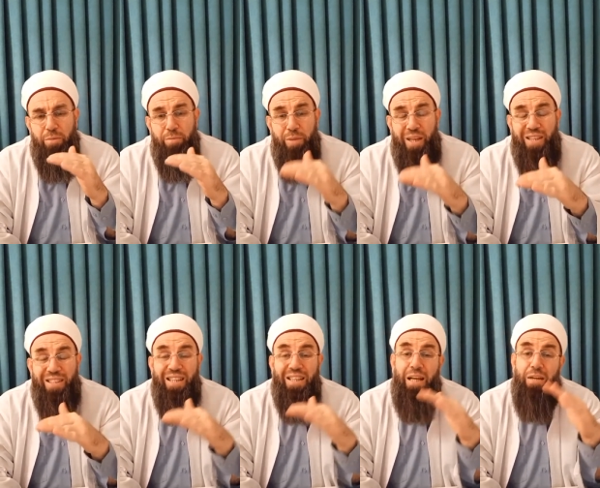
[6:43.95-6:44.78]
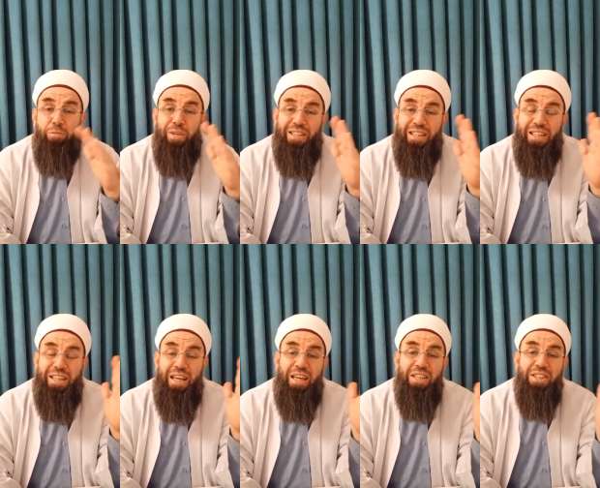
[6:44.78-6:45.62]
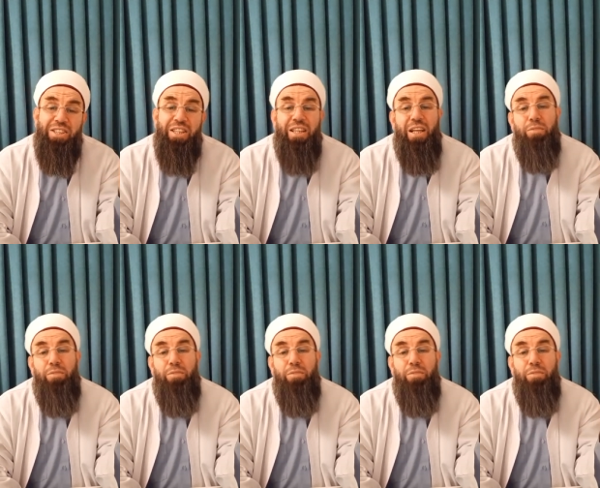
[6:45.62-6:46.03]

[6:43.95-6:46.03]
Mekke'den Medine'ye hicret